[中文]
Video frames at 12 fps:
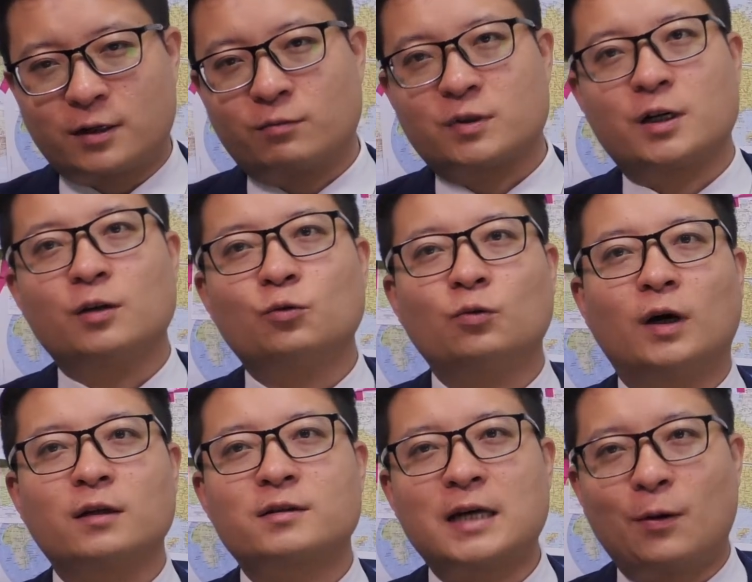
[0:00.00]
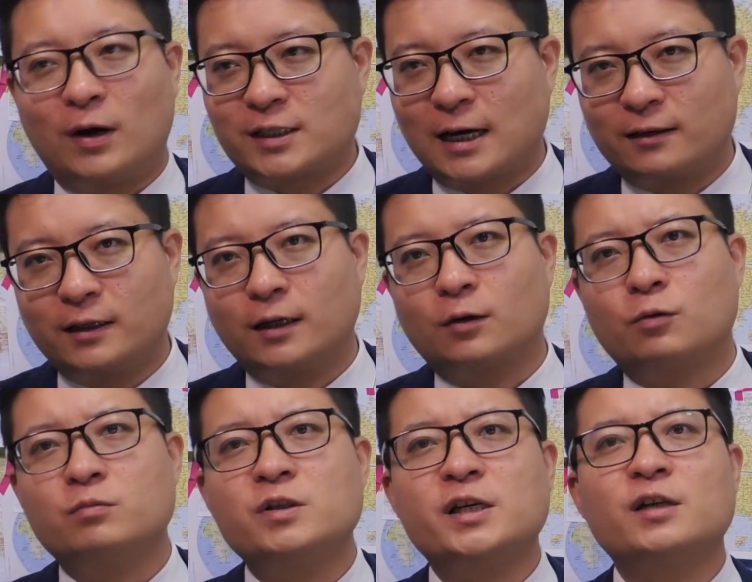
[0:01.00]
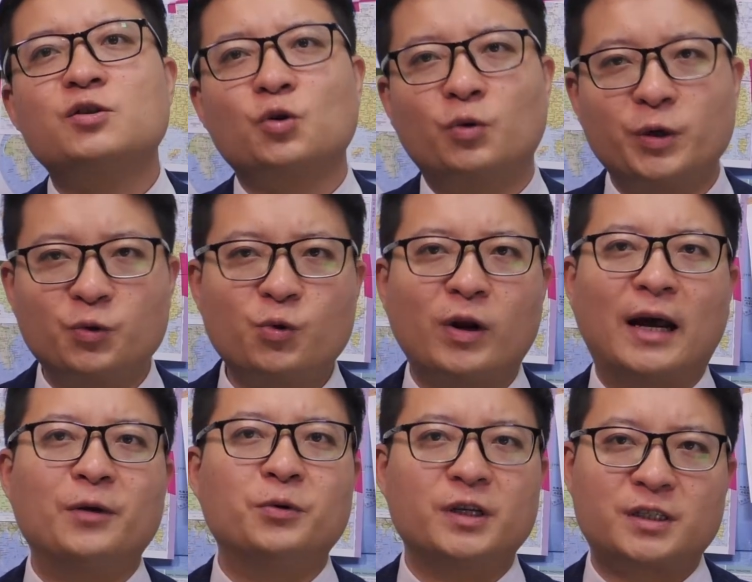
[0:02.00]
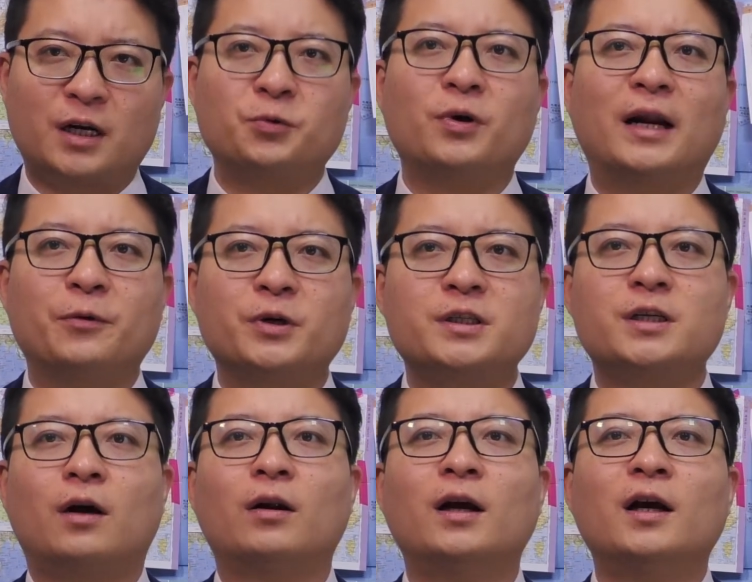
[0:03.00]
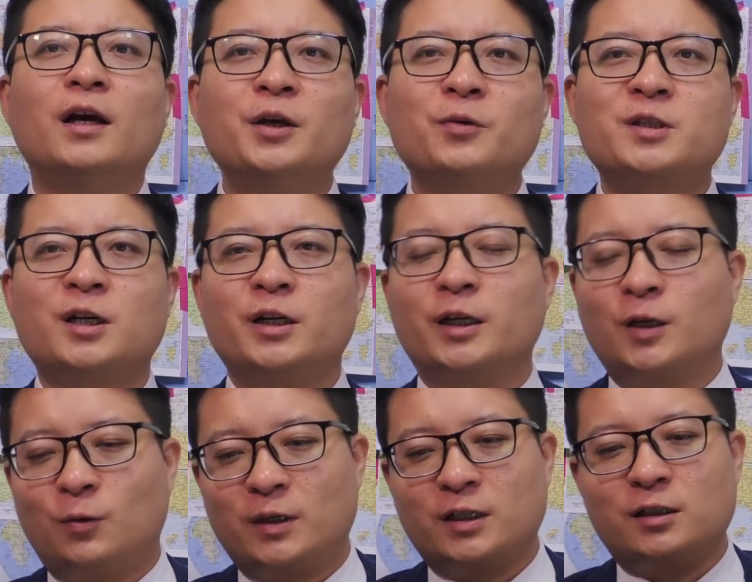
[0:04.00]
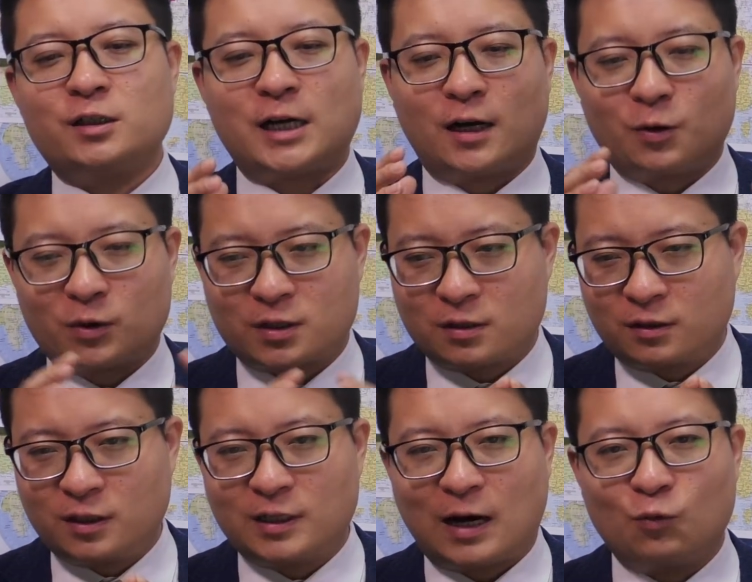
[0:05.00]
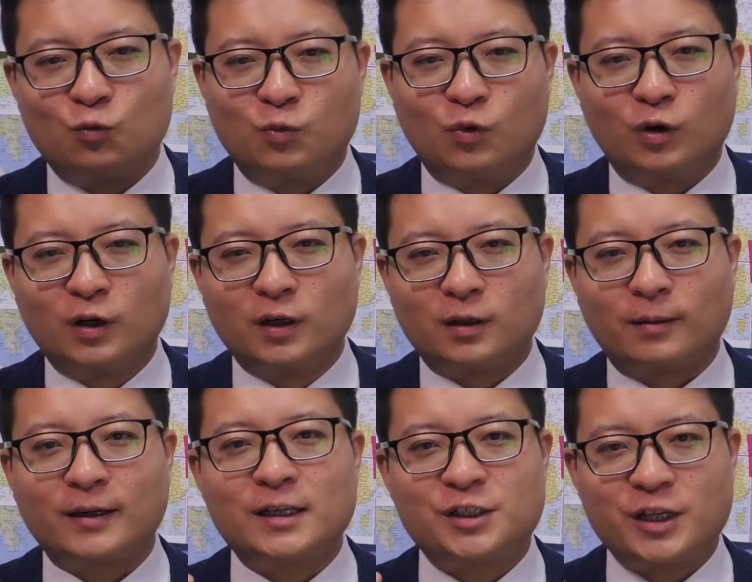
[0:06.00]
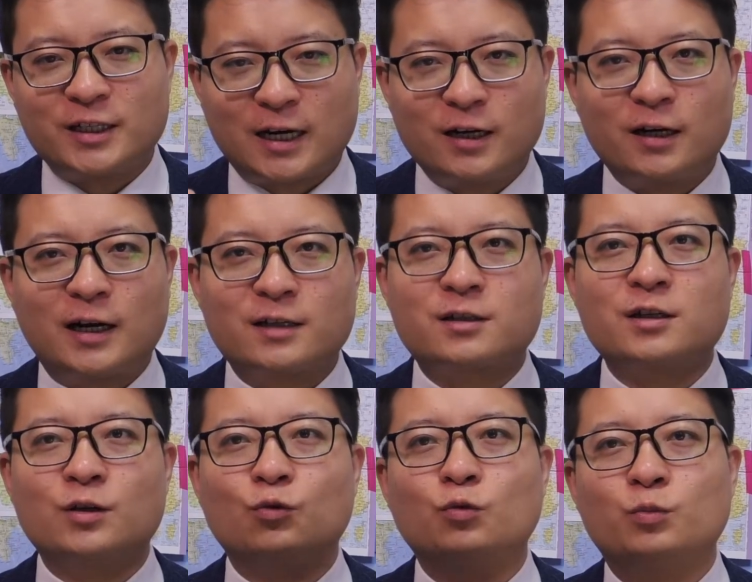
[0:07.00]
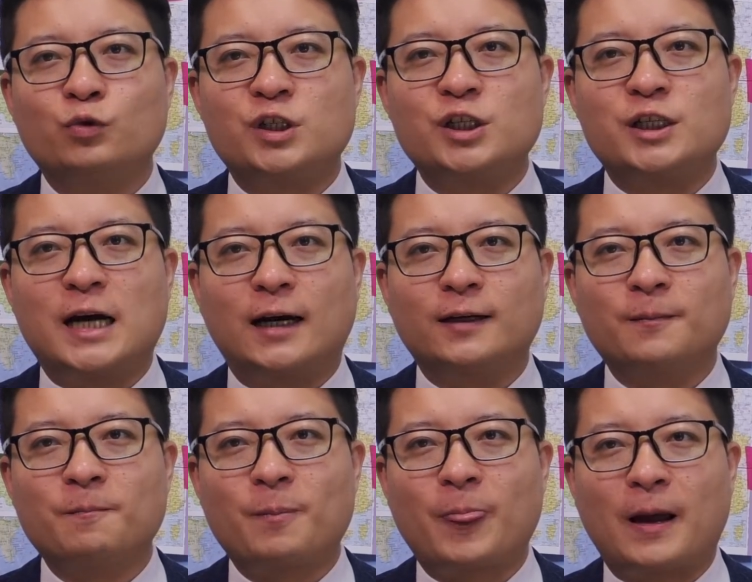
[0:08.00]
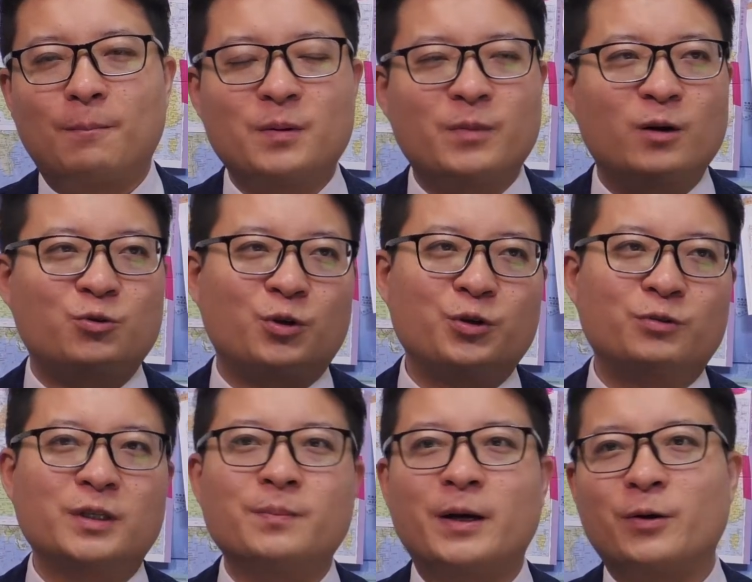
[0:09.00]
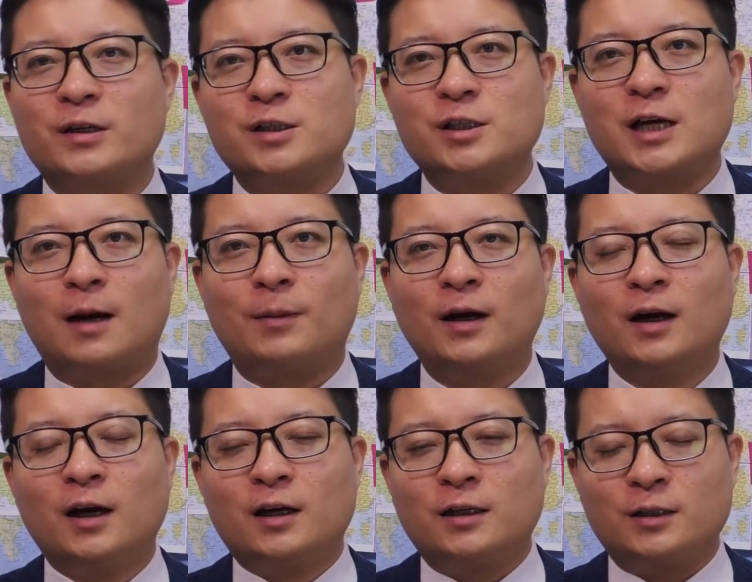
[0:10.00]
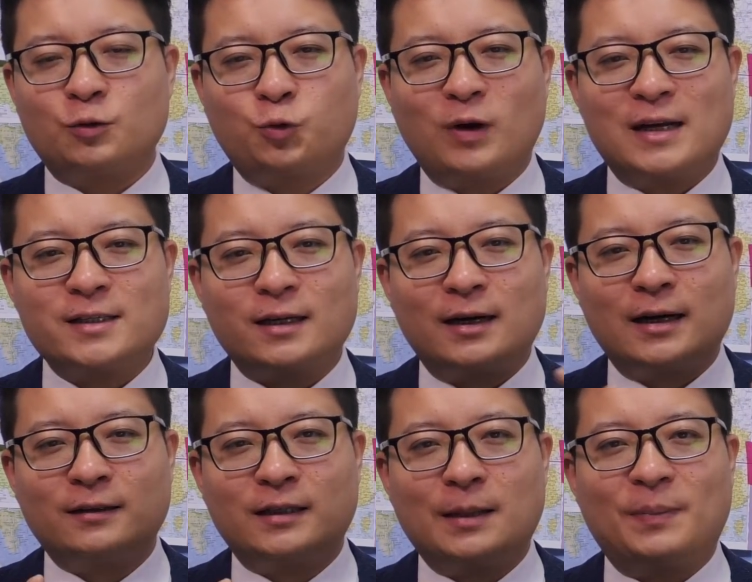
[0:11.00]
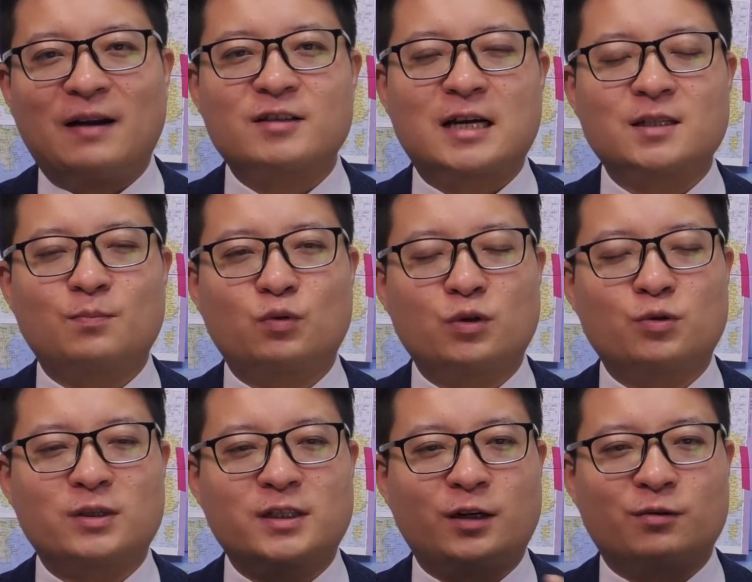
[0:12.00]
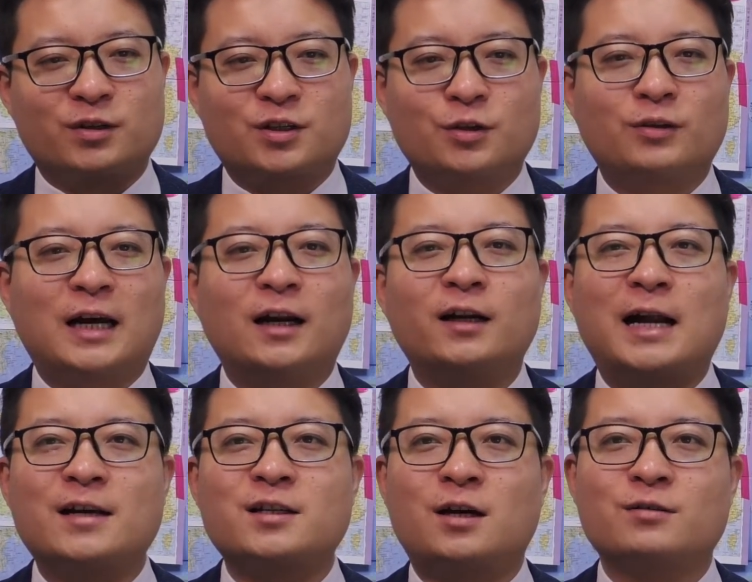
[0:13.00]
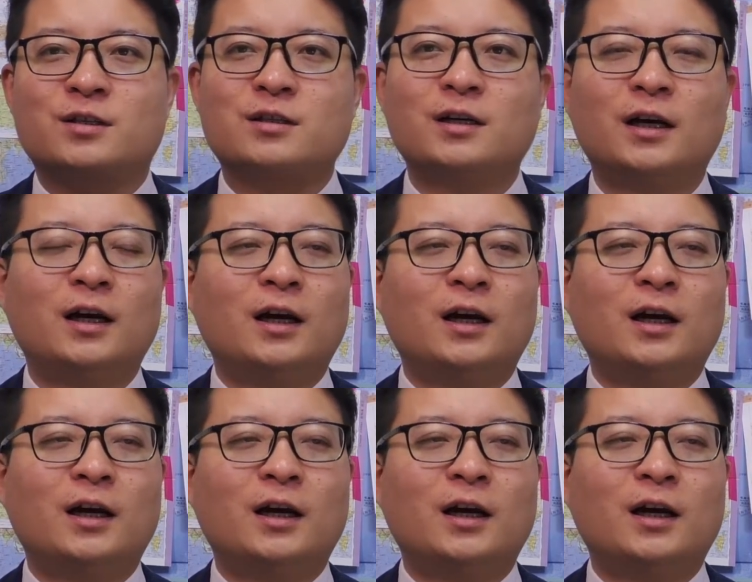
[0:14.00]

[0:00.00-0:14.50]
这种程度啊，再往下跌的空间就会越来越小，越来越小。因为这里一个问题，你想俄罗斯地大物博，对吧？那现在仍然是以卢布计价的。那并没有说用你美元计价嘛。那你突然间让它跌百分之三十，不是说这种石油它的燃烧值，